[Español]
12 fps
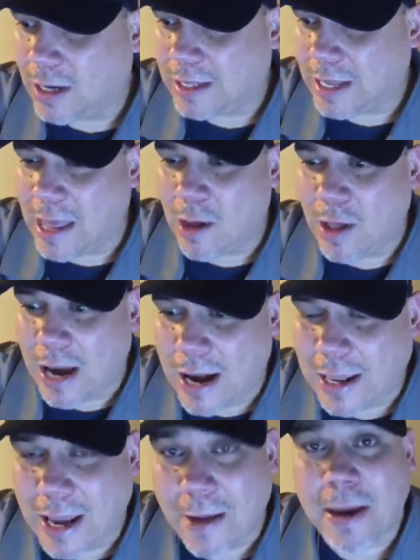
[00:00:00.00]
el dinero de la
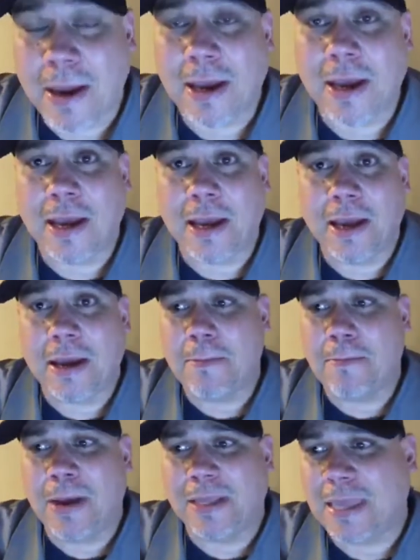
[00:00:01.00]
liga?
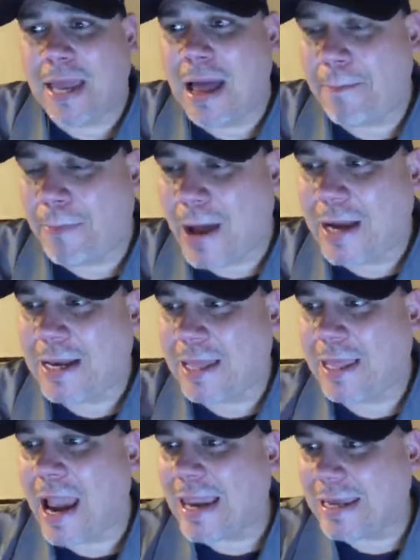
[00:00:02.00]
Eh, vete a la página
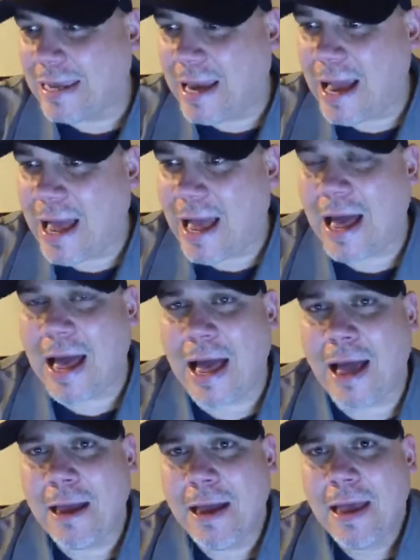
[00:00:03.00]
de la
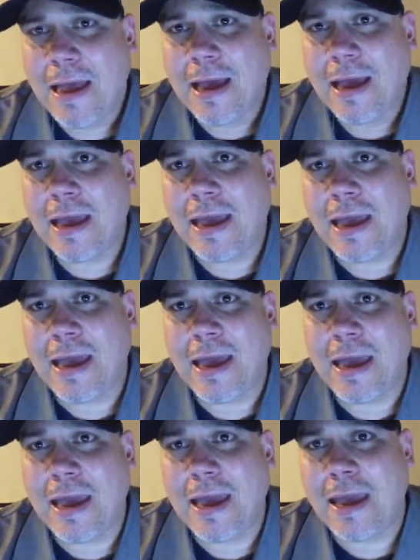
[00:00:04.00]
liga
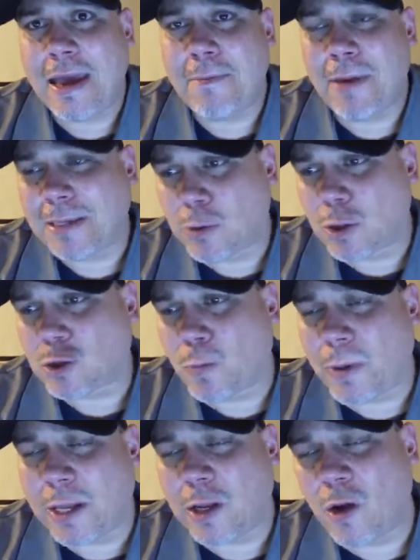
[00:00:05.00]
eh, Béisbol
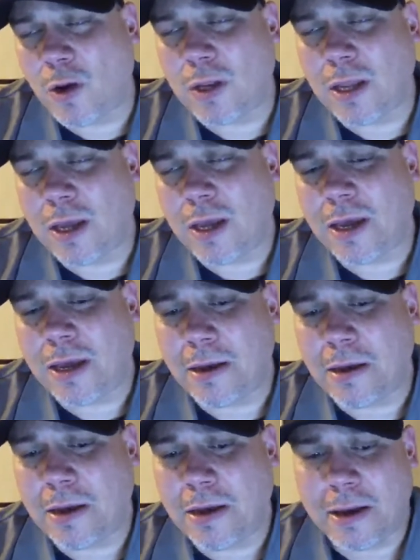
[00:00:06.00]
Superior
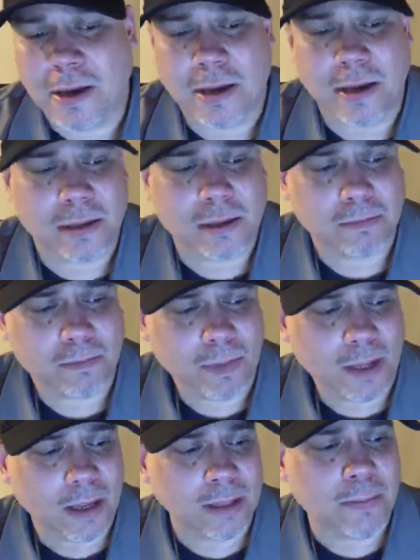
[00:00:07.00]
de,
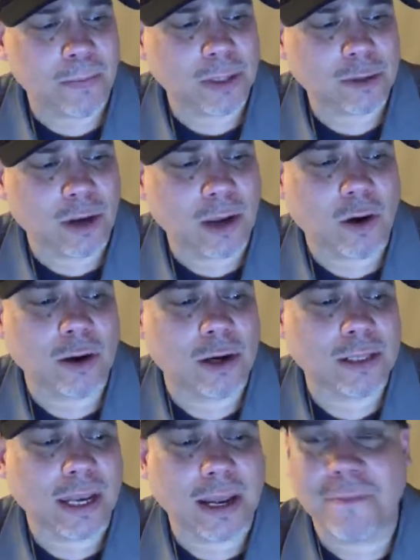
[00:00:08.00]
de Puerto Rico. Ya lo
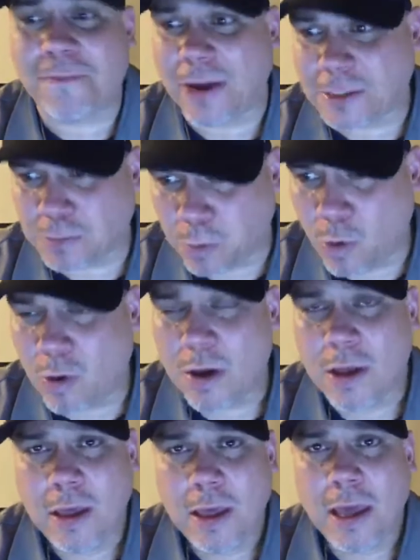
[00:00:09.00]
tienen en Facebook.
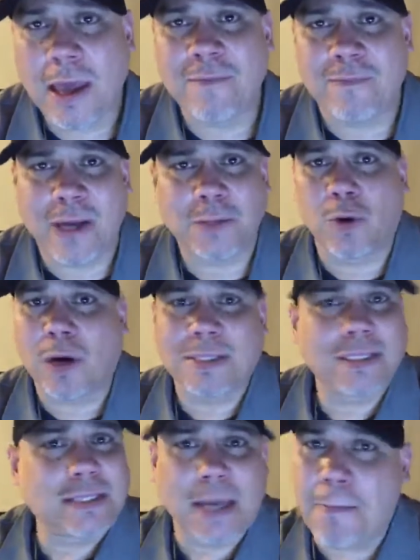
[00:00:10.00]
En Facebook
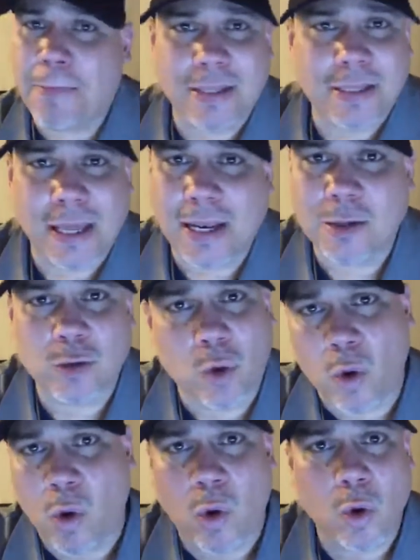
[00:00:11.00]
casi siempre tienen
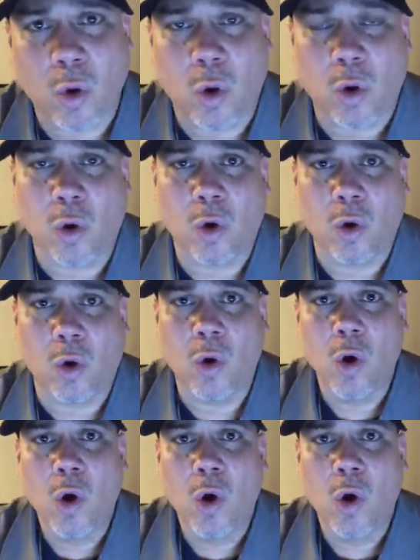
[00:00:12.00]
todos los